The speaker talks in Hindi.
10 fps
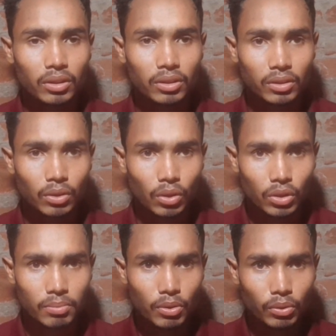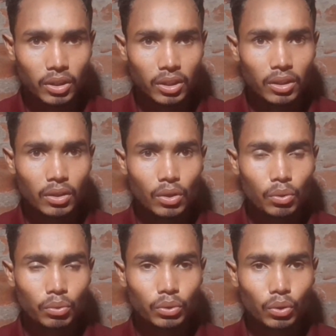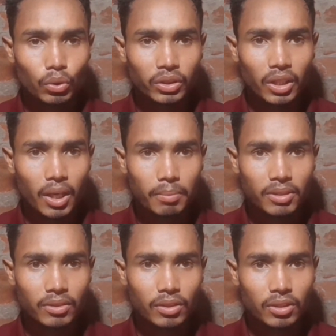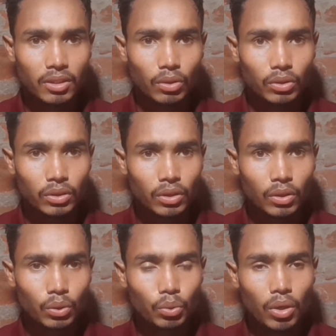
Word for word: जिस लॉज में रुके थे उस लॉज का नाम है संजय लॉज तो